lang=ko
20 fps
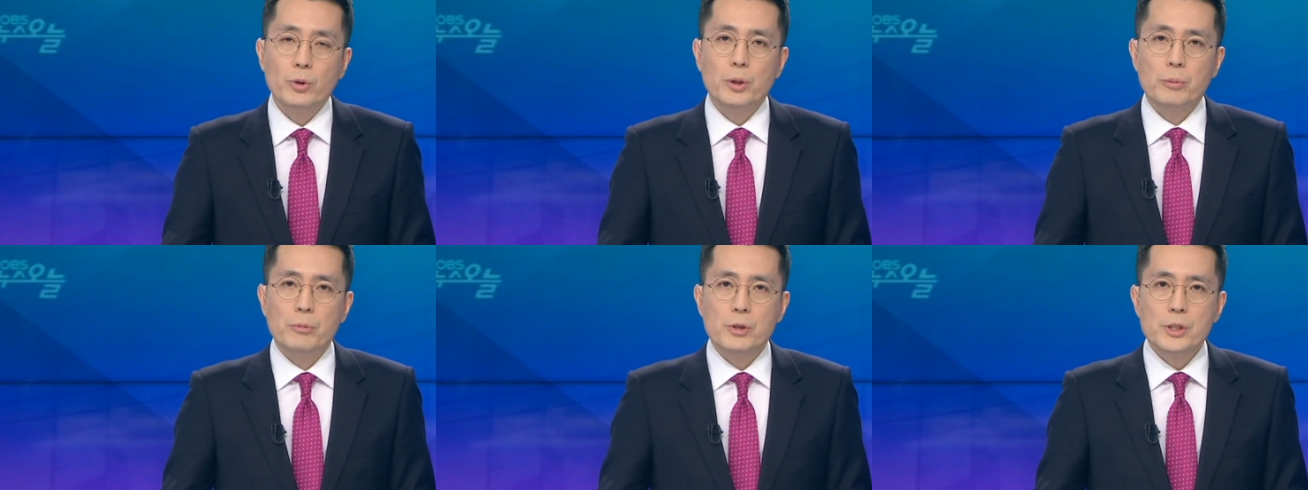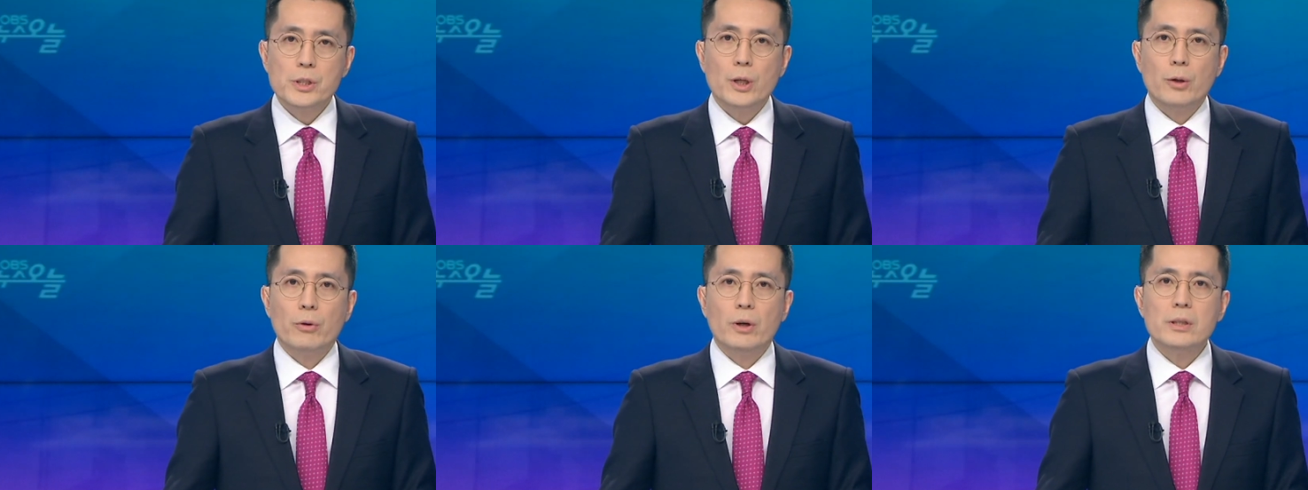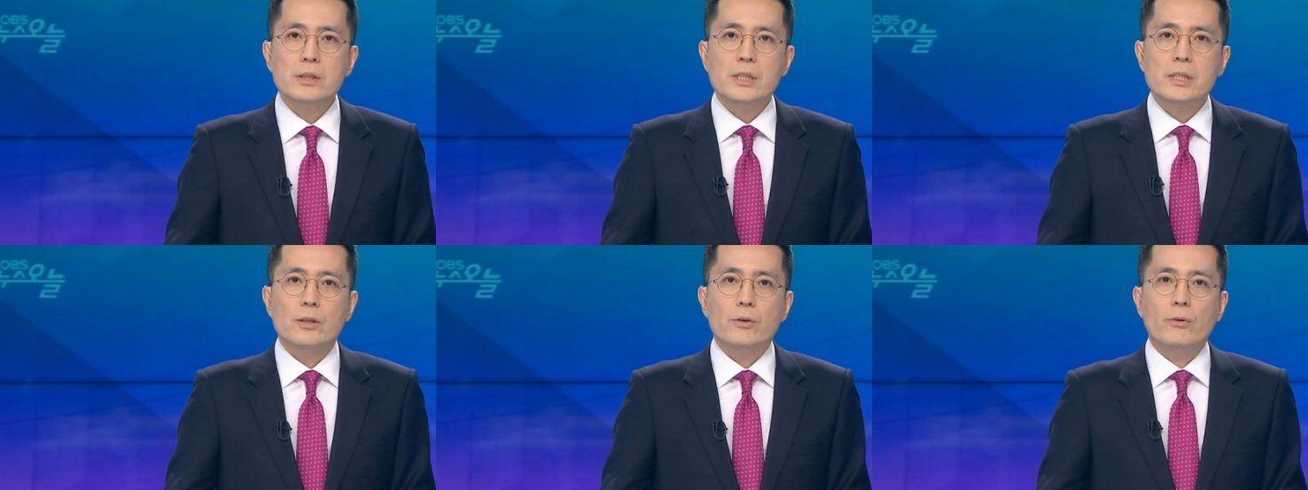모임이죠.
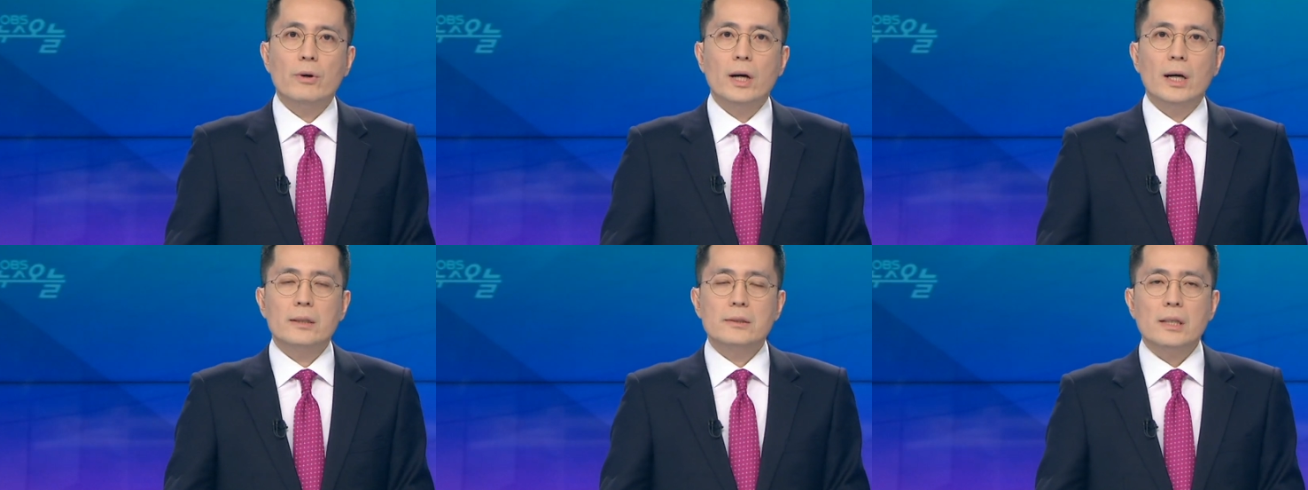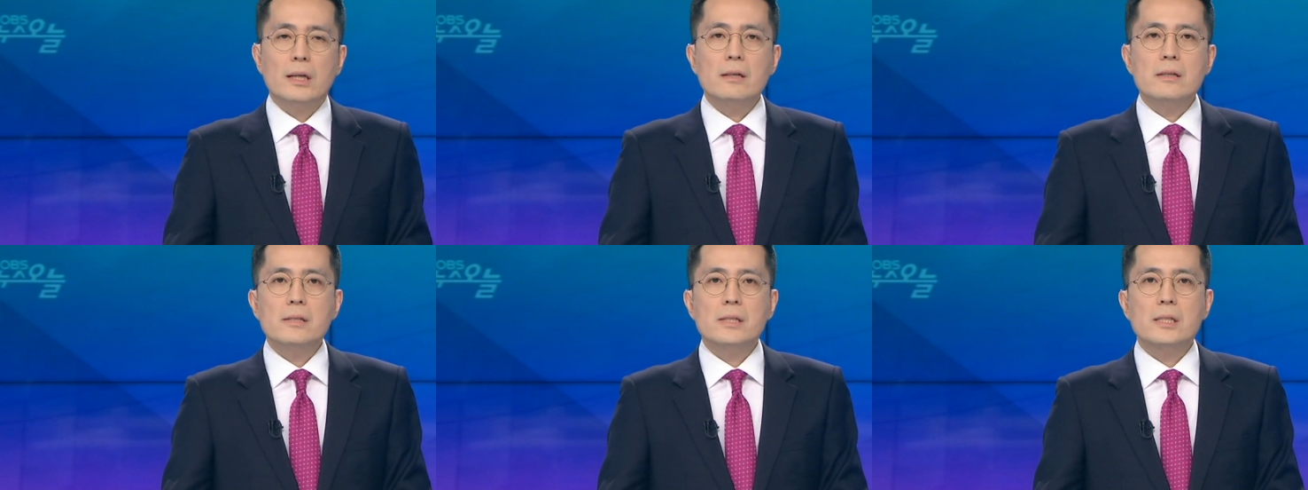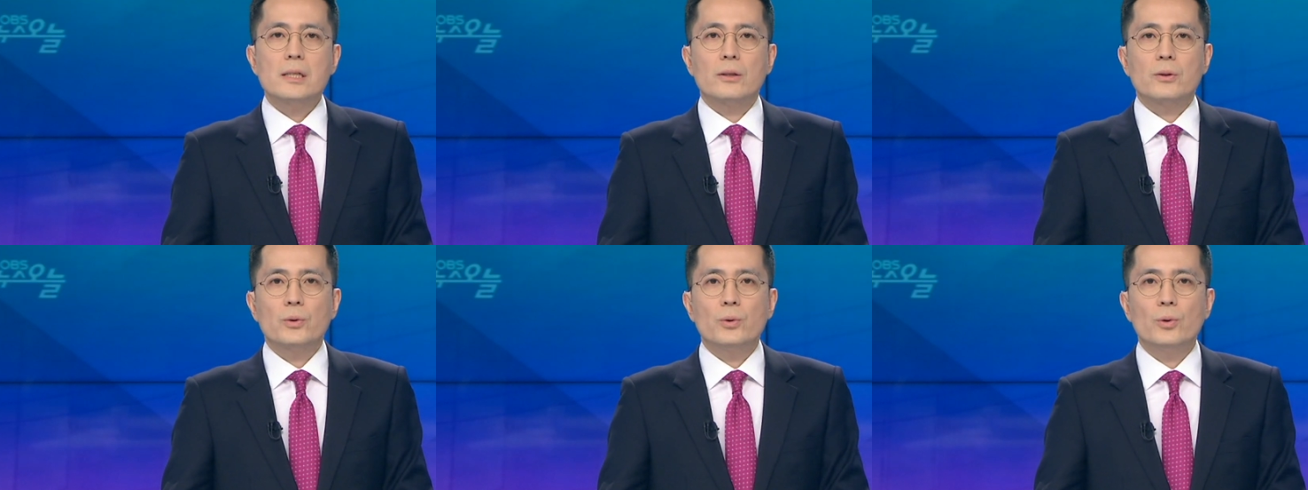원칙과
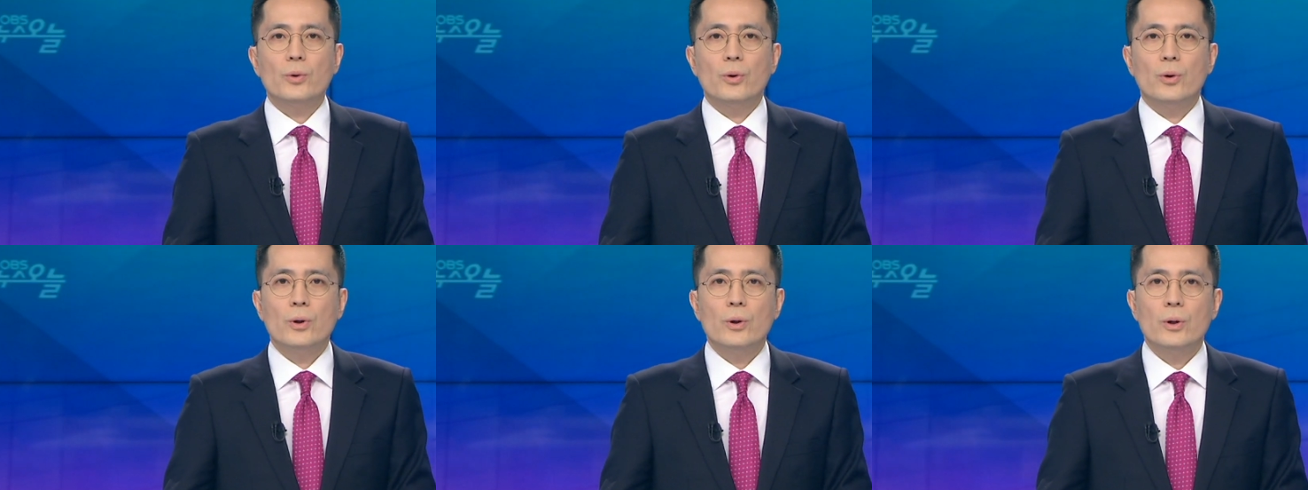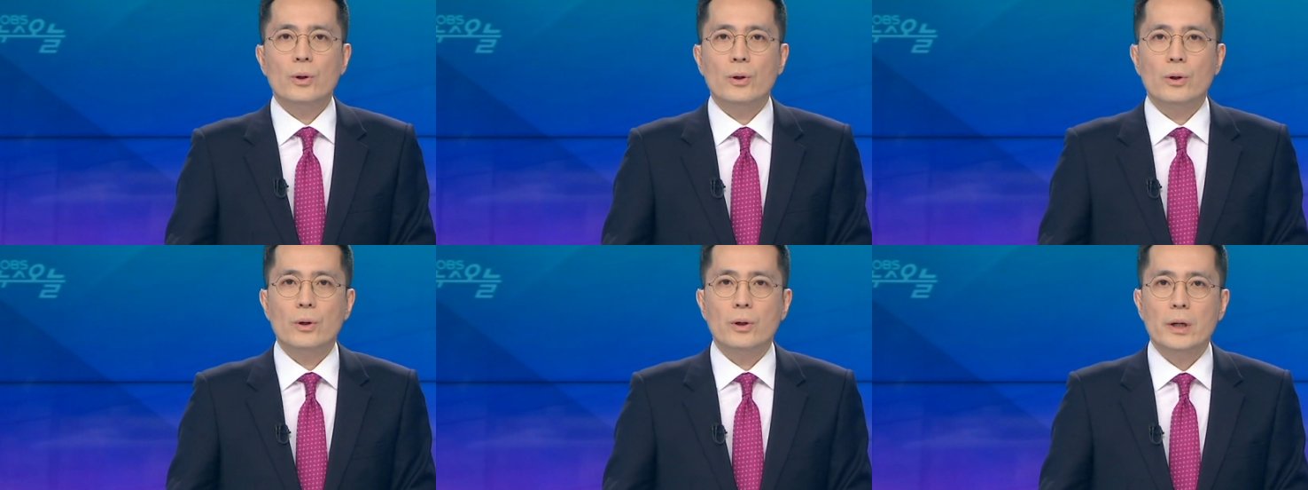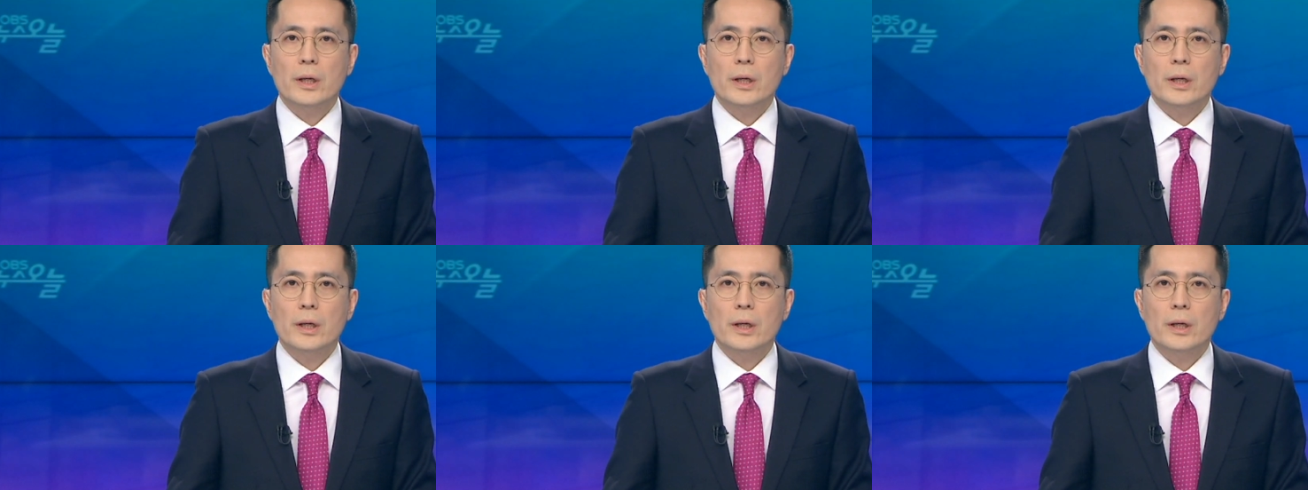상식도 어,